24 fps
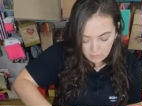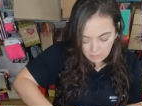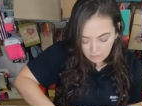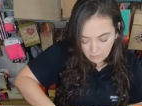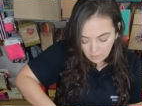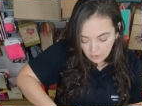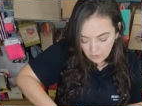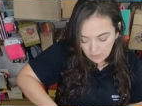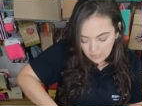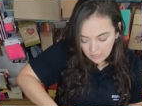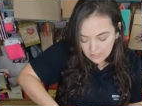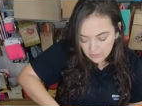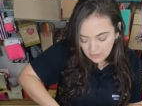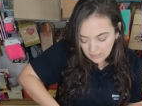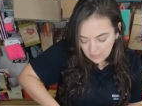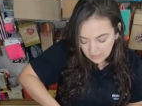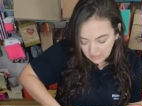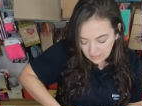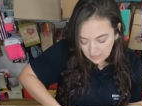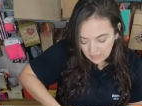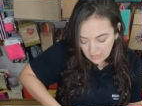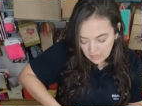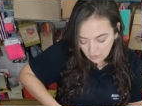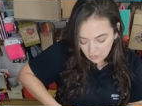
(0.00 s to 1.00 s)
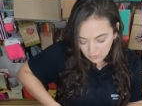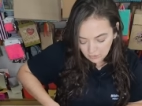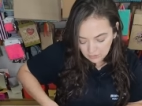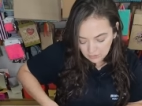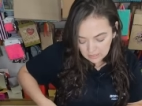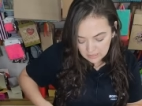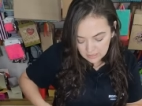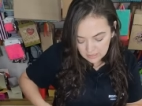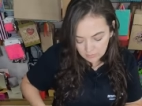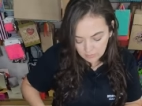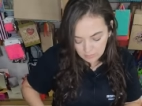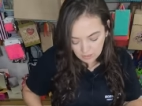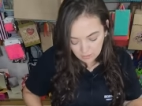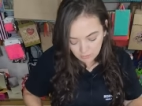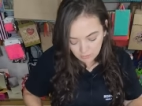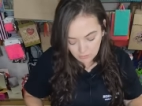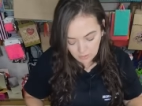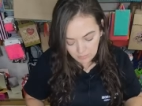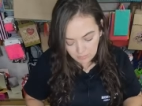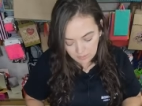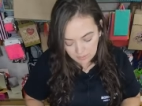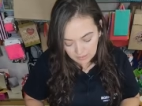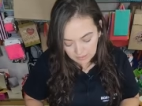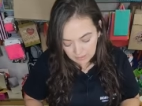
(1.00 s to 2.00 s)
por eso, y en el acontecimiento
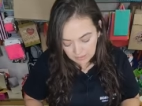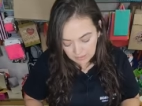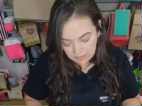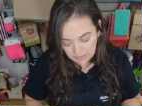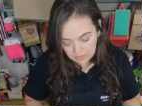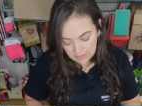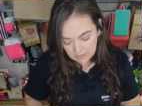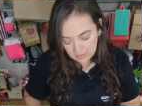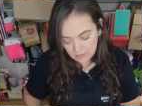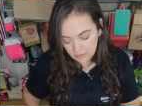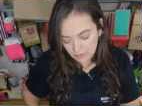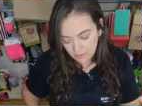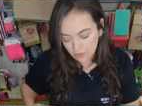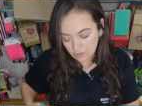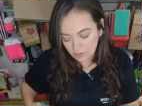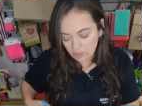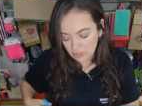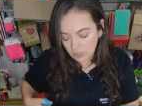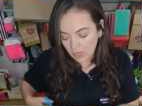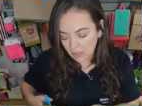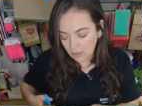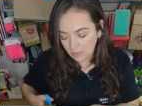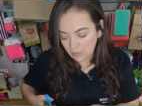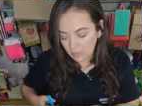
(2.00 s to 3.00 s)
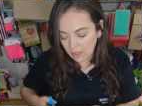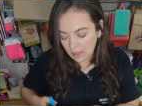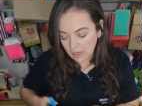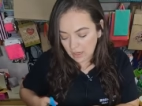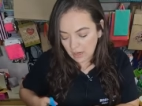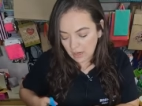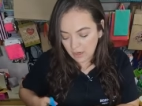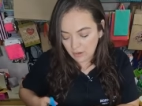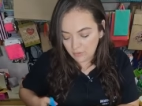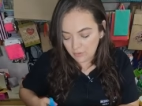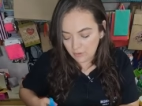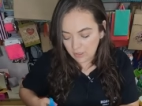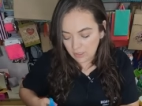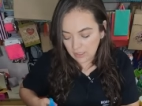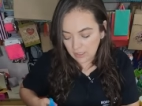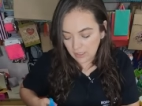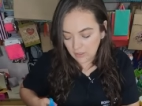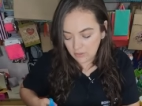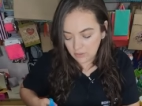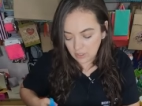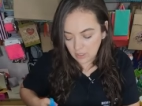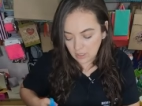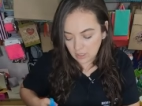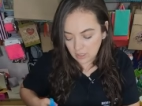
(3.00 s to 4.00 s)
apenas yo salve afuera
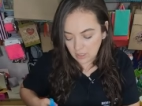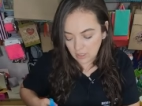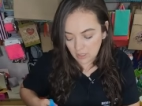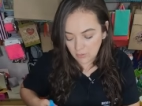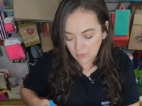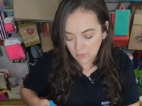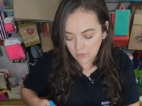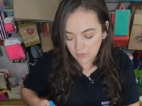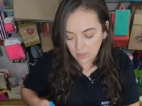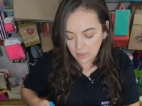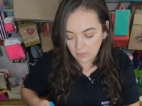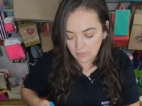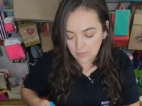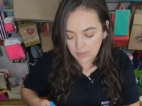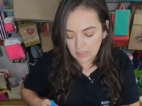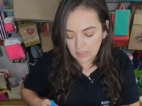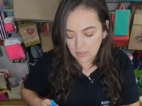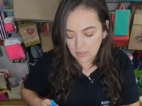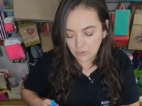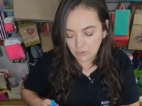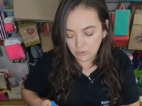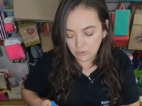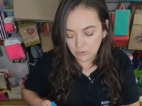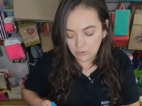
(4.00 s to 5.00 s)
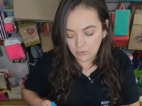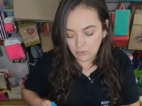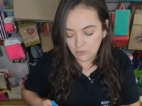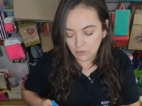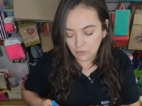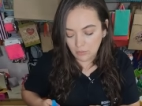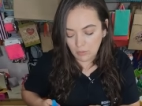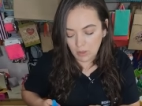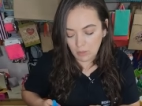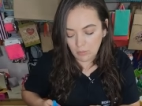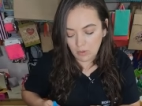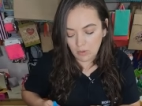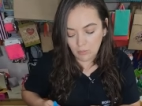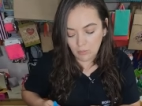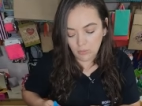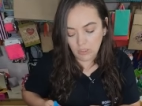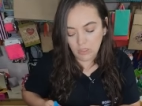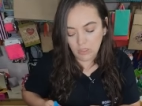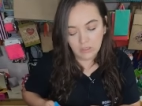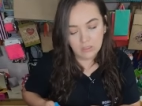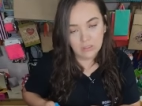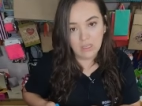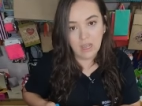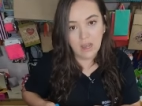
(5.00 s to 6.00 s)
los que quedamos, ¿qué pasa con nosotros? Vamos a
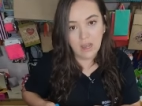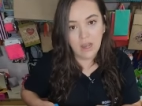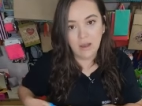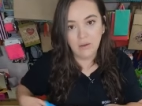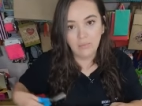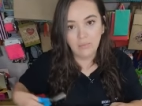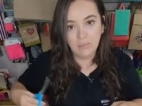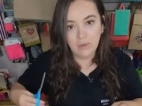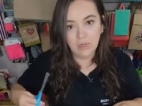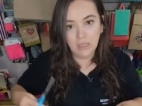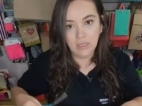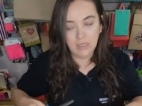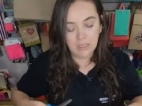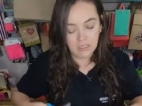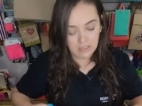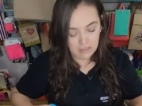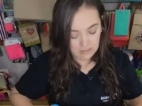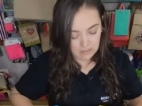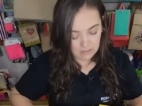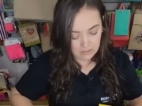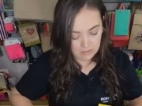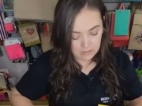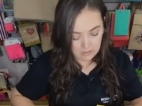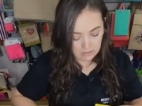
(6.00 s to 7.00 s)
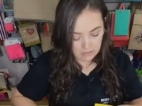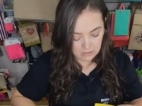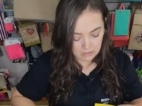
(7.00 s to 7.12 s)
morir de hambre. Nosotros